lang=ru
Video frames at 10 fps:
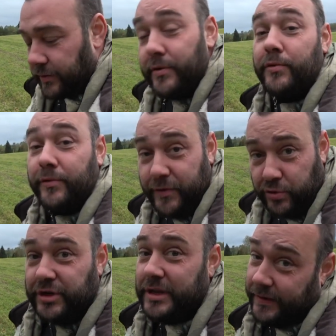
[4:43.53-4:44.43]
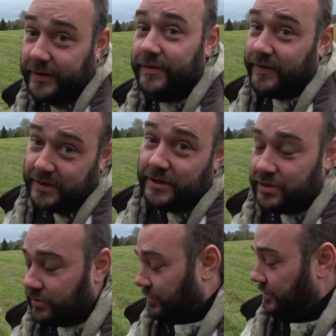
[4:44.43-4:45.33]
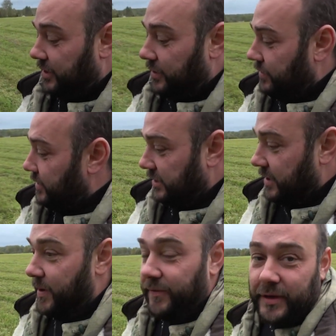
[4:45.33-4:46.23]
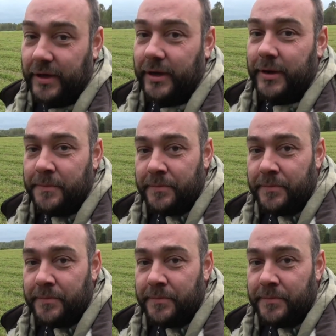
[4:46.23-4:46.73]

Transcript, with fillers: Вы, вы уже, наверное, видели, что это такое, сами офигели.